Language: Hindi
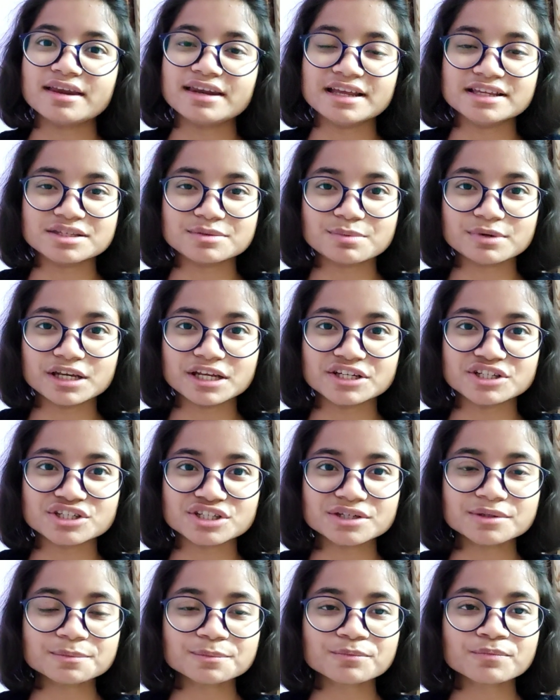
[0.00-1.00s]

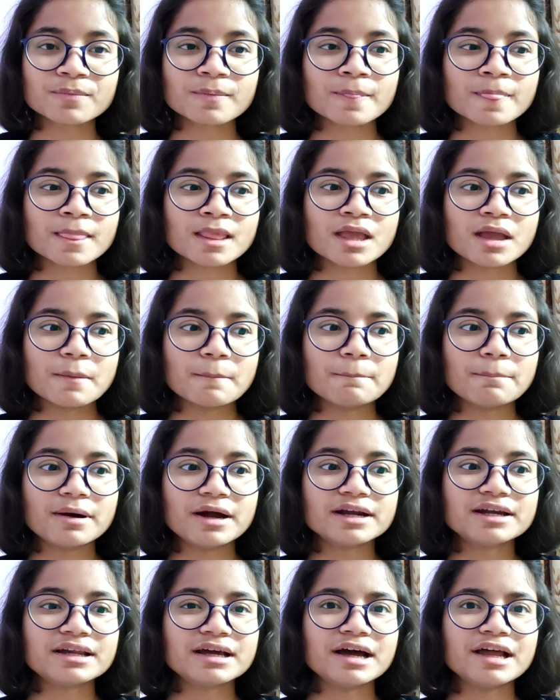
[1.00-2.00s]
रेस्पिरेशन
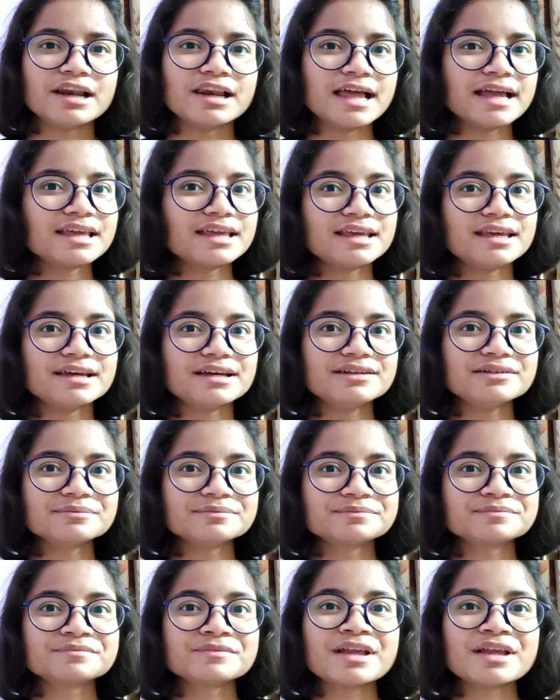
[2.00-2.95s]
बट अनलाइक हियर